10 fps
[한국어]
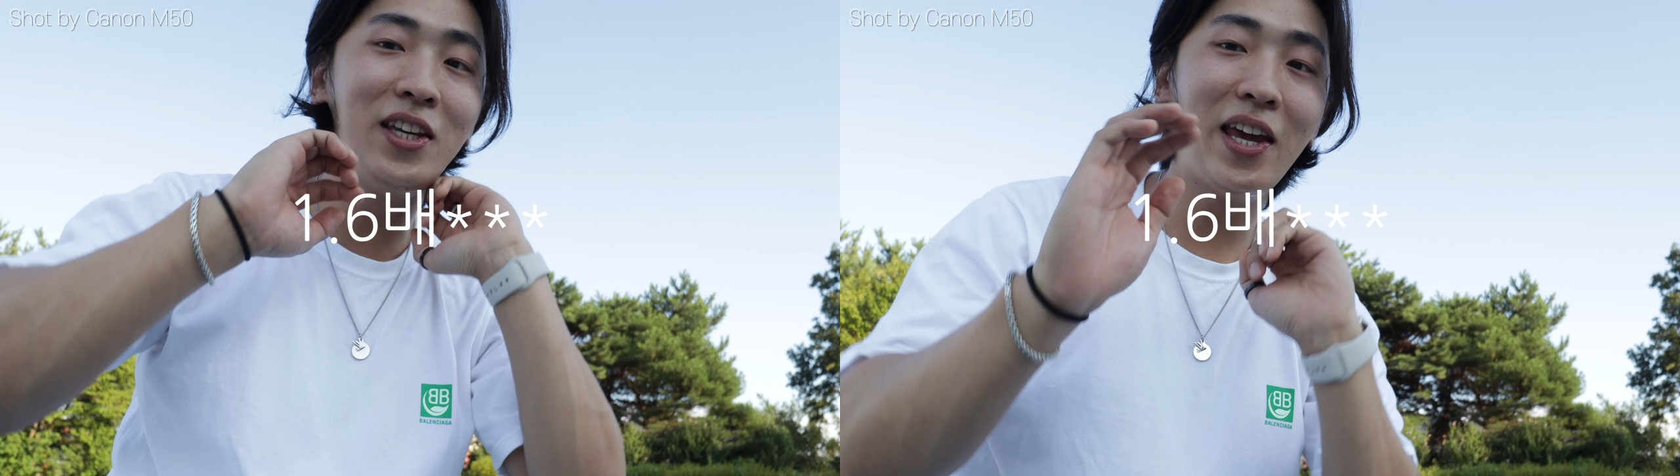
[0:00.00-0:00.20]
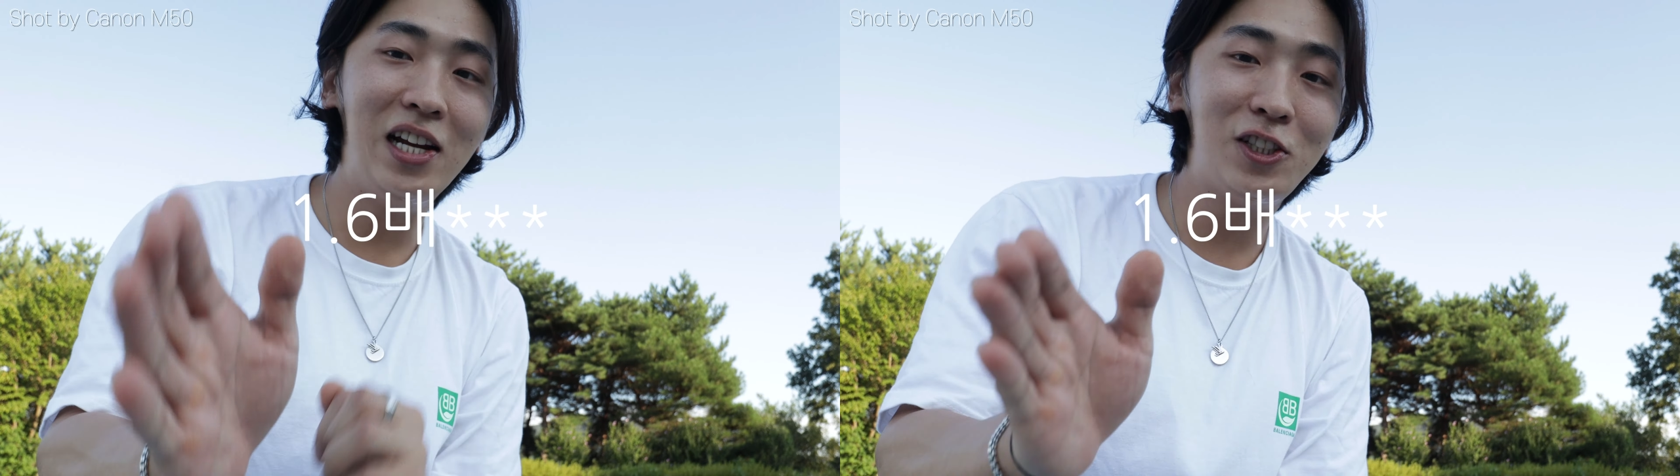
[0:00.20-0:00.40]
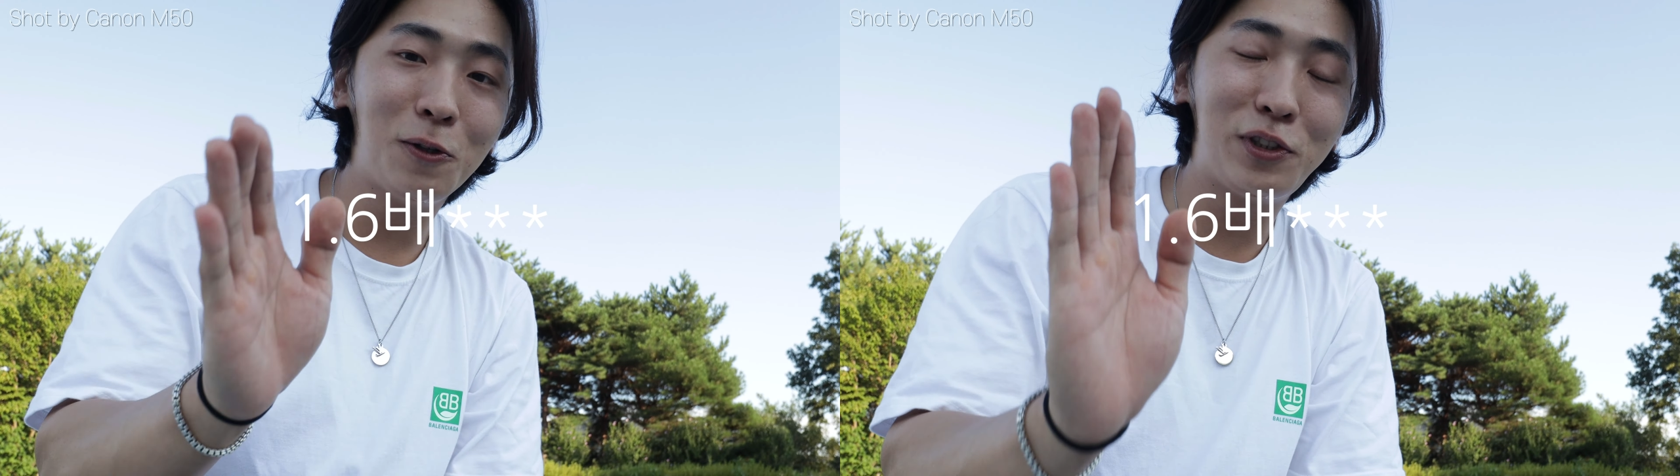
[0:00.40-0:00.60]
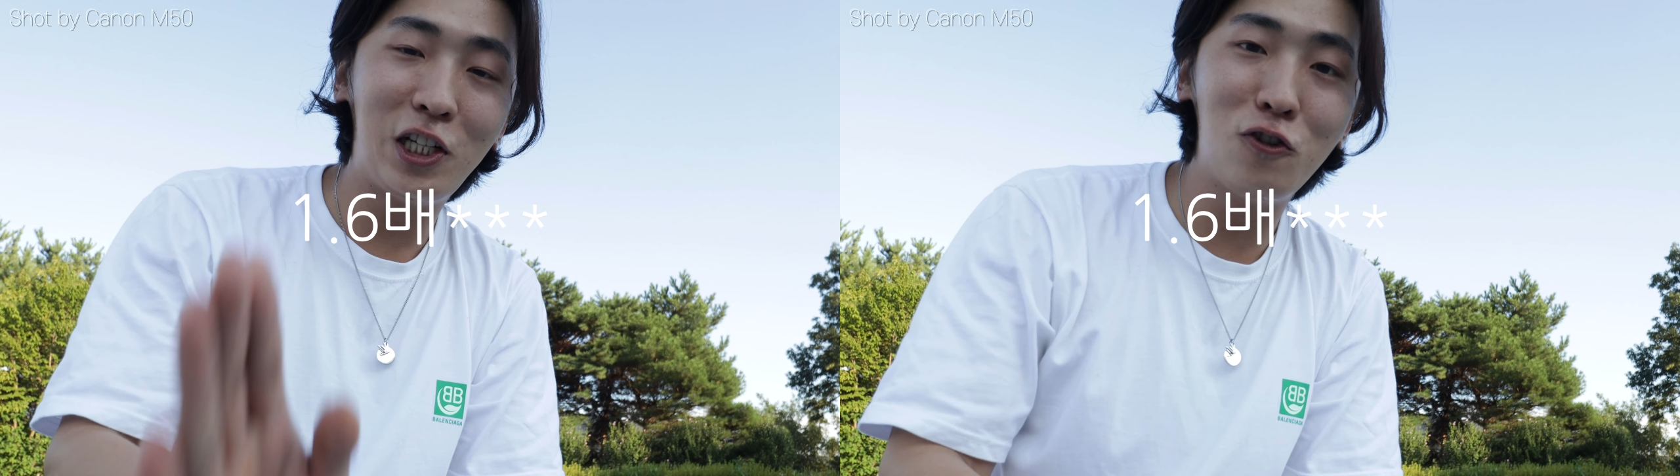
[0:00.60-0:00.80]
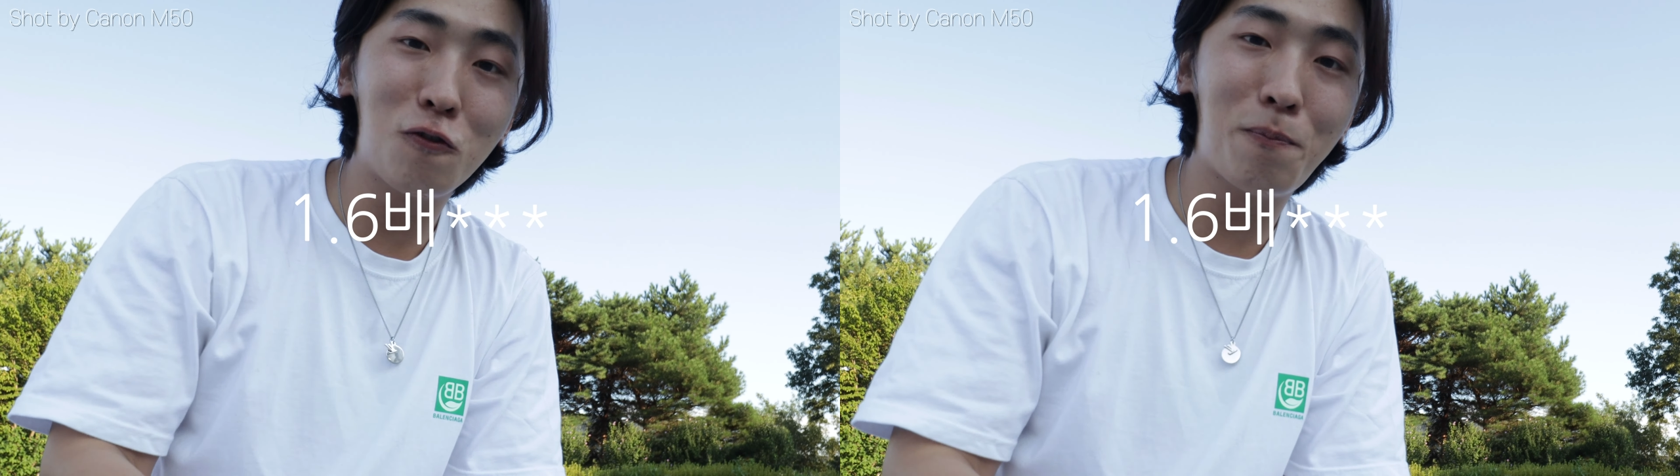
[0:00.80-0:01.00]
이게
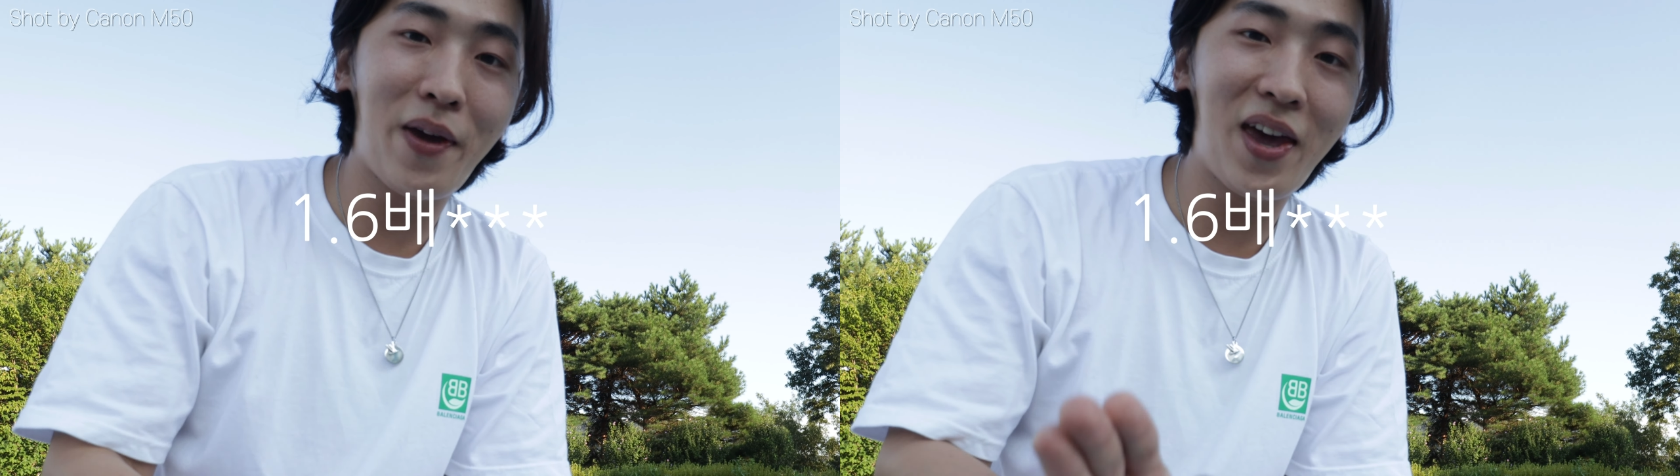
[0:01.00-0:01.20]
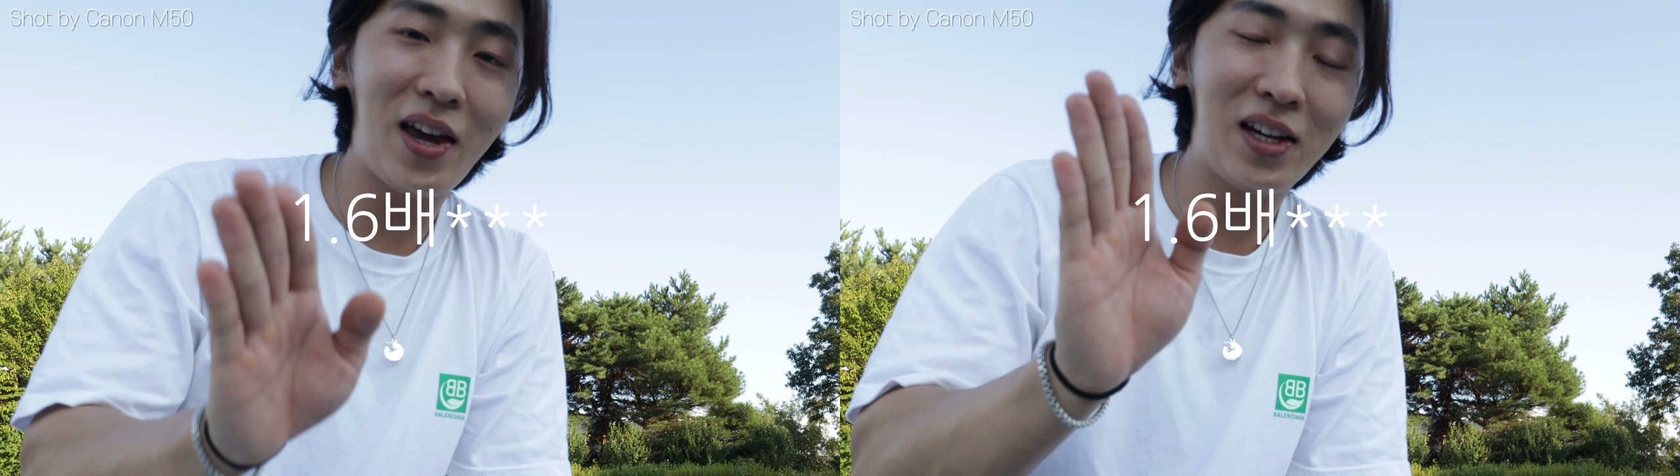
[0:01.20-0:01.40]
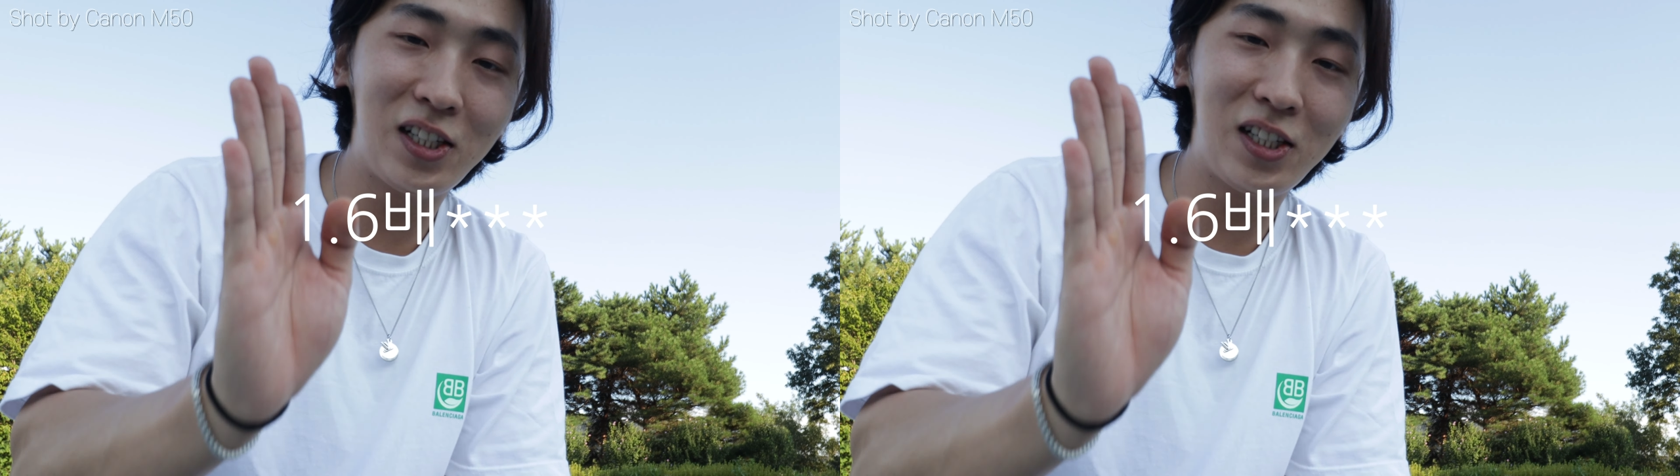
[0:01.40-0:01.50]
1.76배의